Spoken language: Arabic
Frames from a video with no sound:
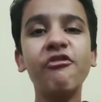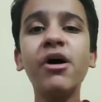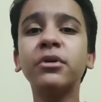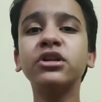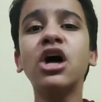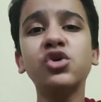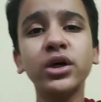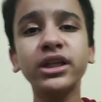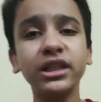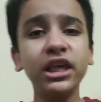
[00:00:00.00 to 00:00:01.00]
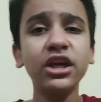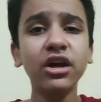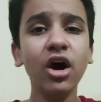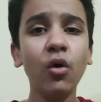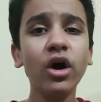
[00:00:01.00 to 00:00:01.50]
فما نضيعش وقت
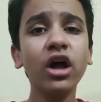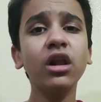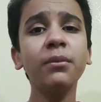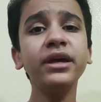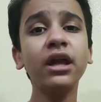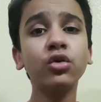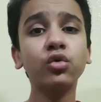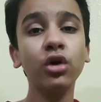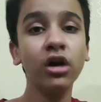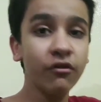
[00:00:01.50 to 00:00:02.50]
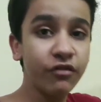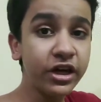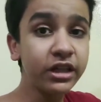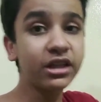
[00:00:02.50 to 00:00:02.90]
كتير ويلا بينا ندخل في